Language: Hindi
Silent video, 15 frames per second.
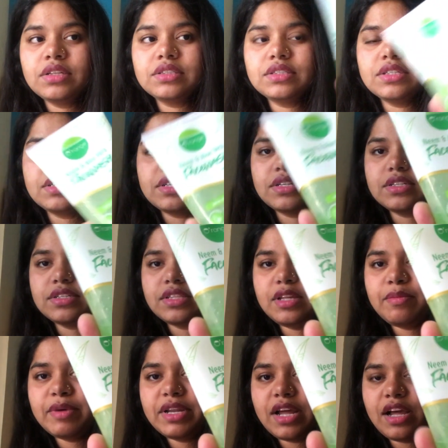दिस इज़
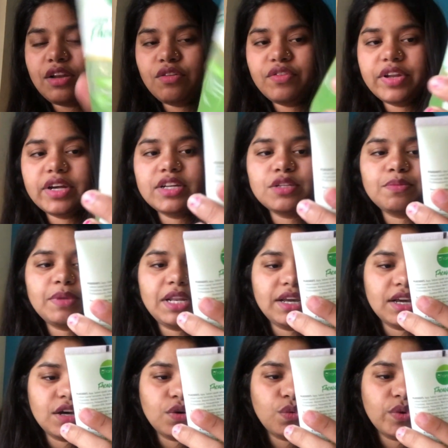नीम एंड एलोवेरा इस पर
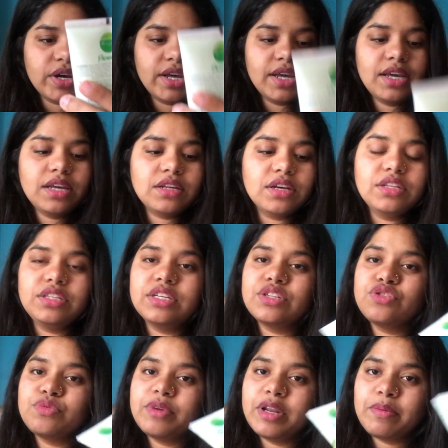लिखा हुआ है ये
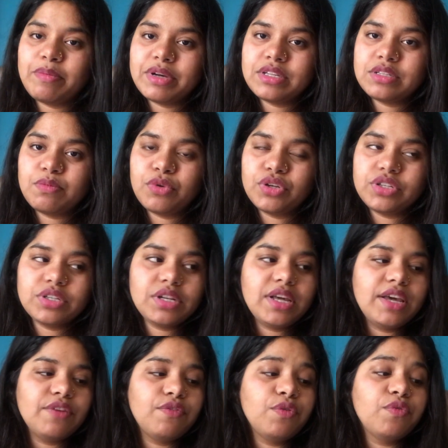जो मेरे पास बॉटल
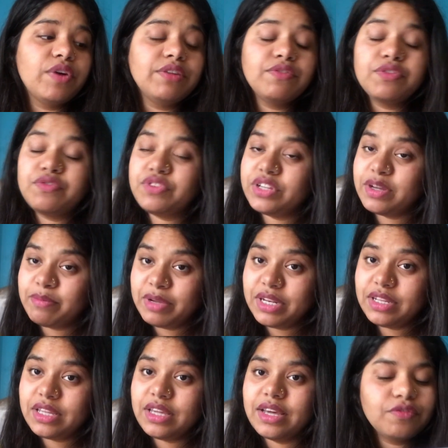है वो 150 फिफ्टी
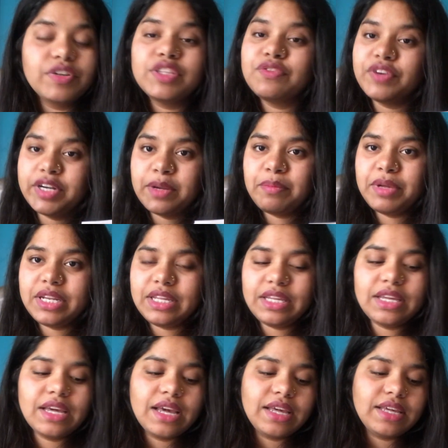की है विथ विटामिन
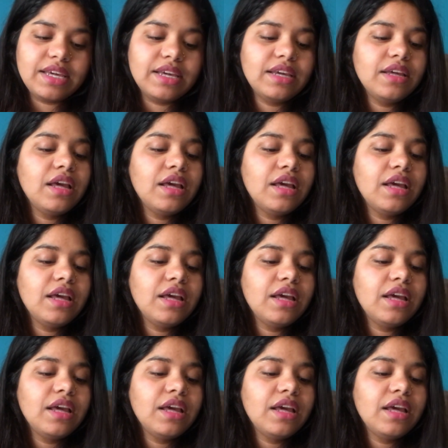ई है ये